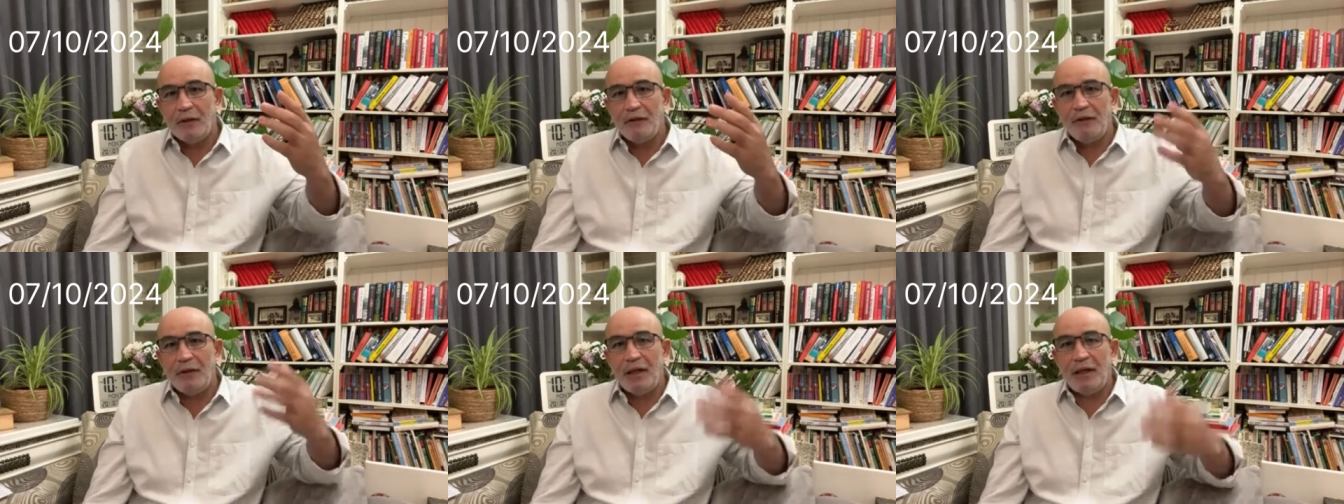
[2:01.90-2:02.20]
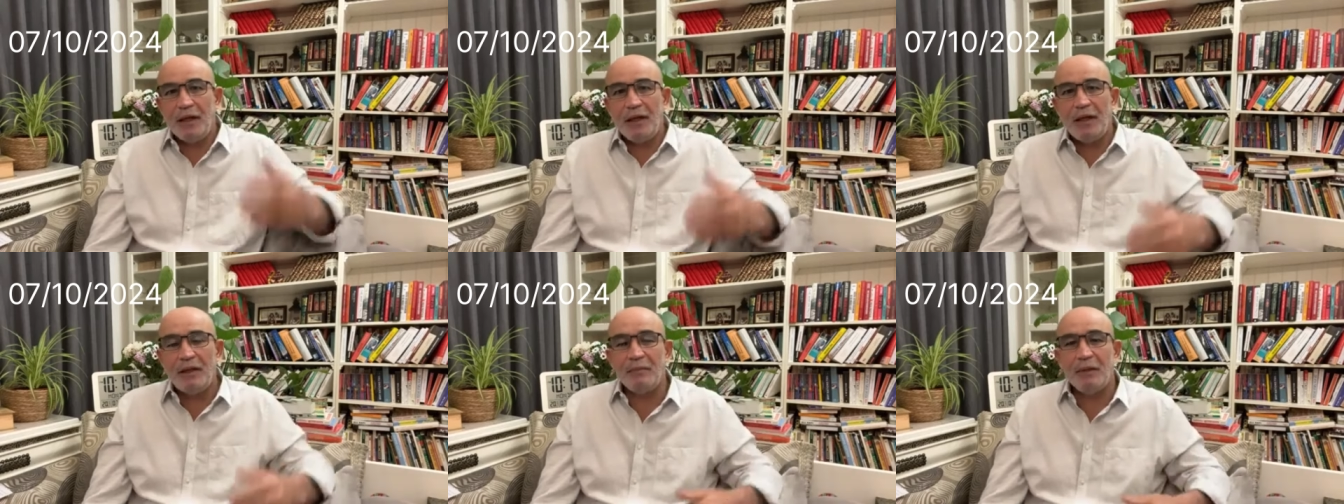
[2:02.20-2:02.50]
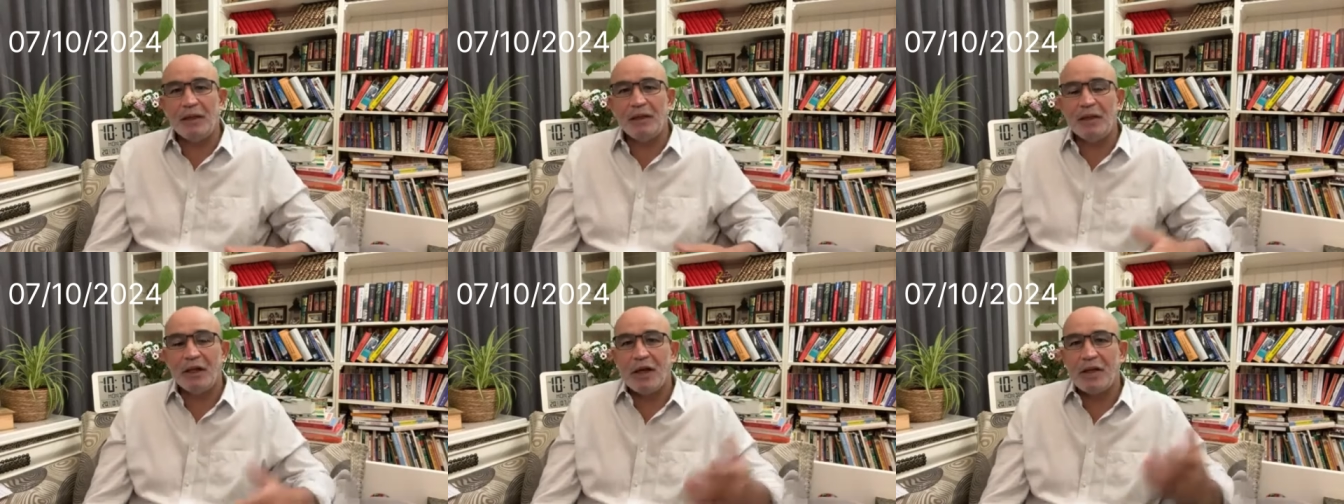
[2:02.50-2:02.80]
في
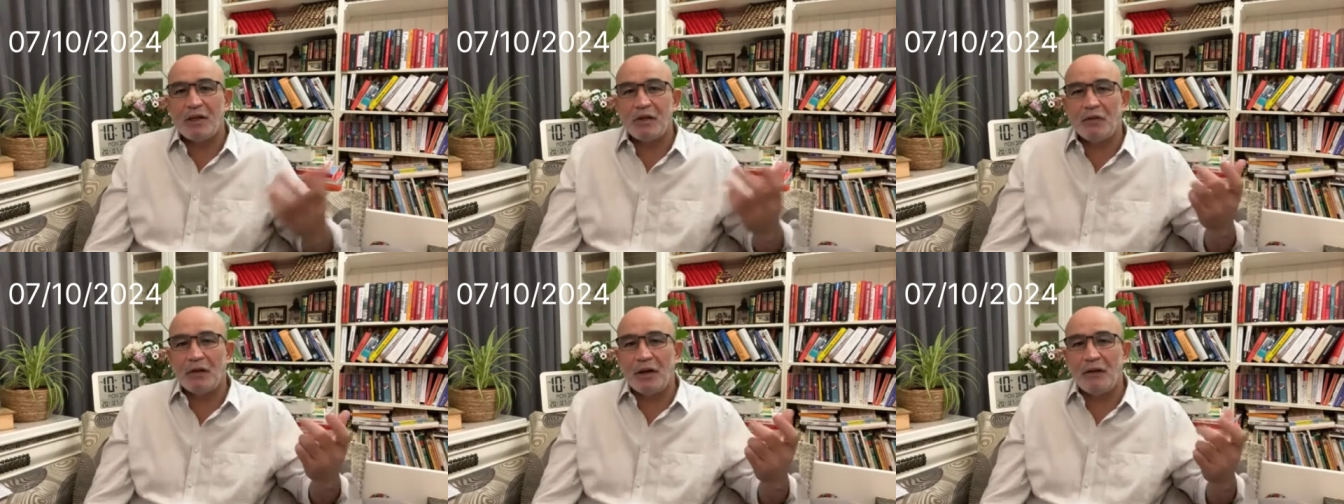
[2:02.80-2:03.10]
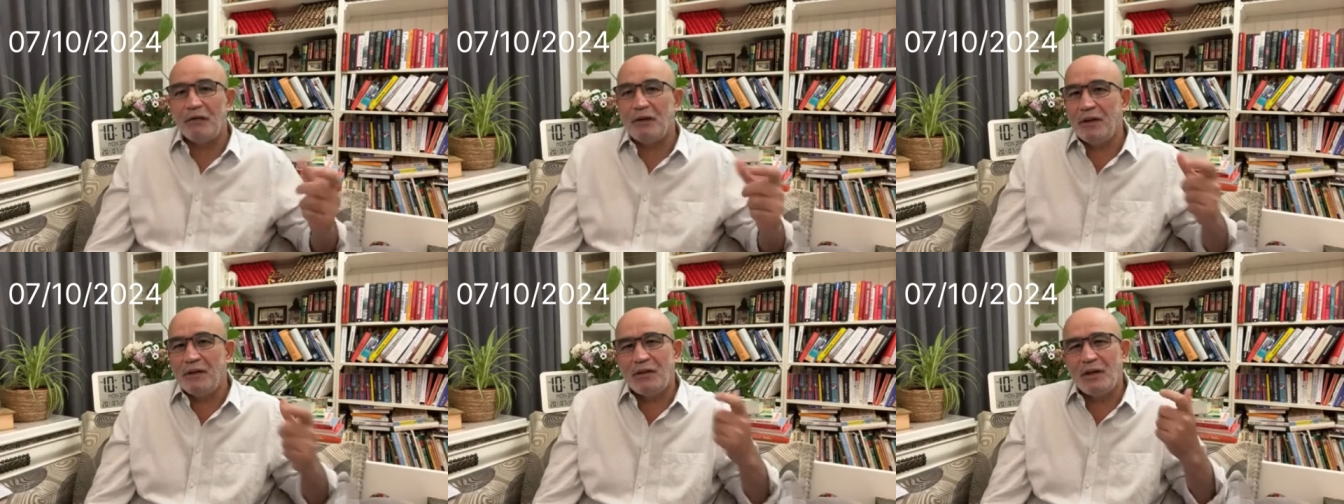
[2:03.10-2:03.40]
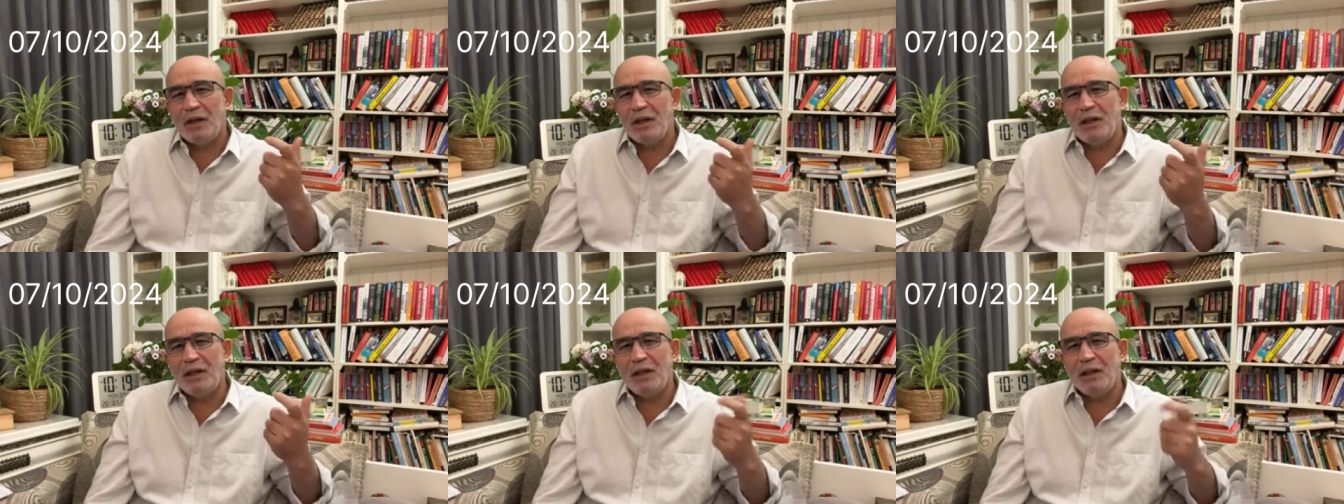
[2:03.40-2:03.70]
منطقة جغرافية
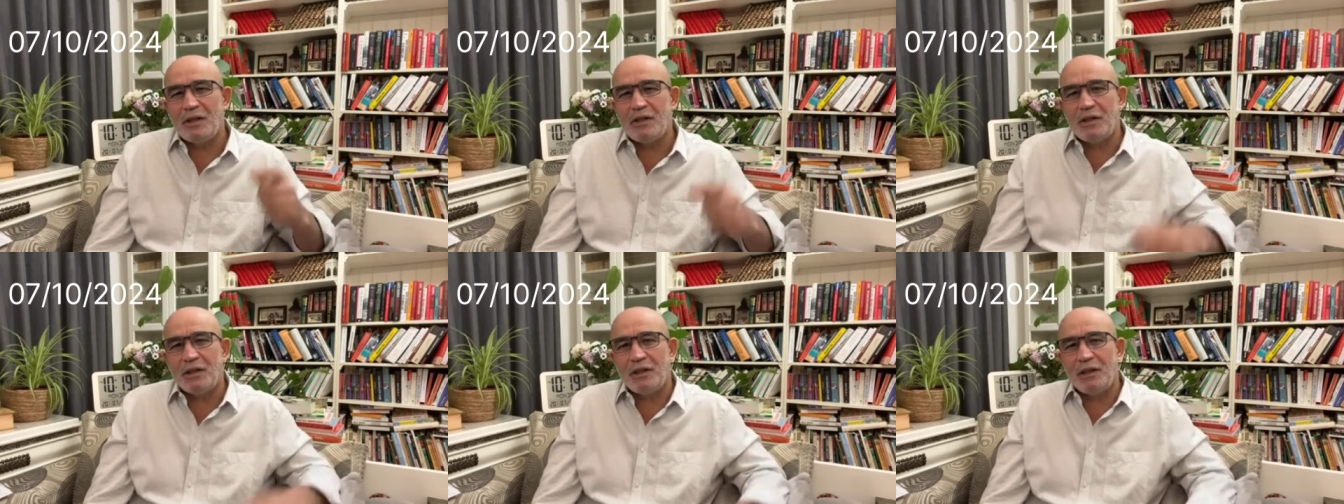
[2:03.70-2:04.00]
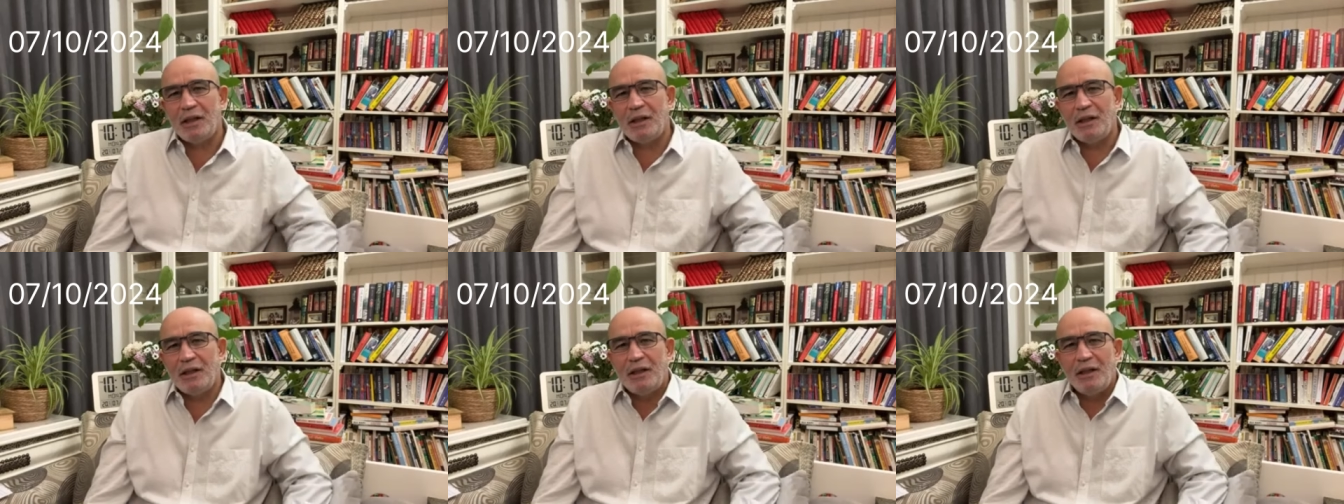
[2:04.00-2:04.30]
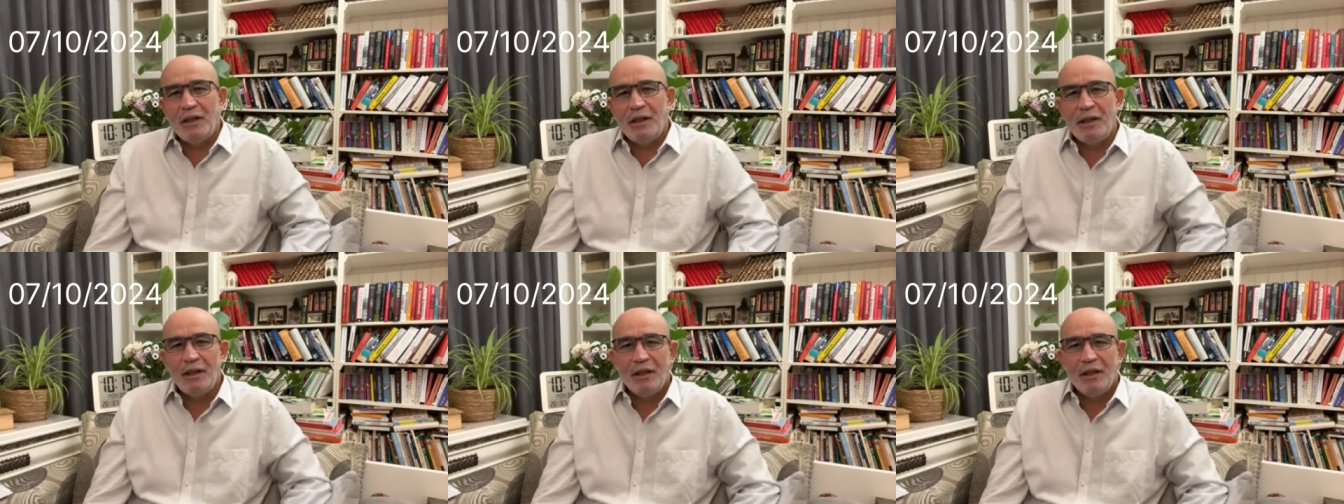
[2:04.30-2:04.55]
صغيرة جدا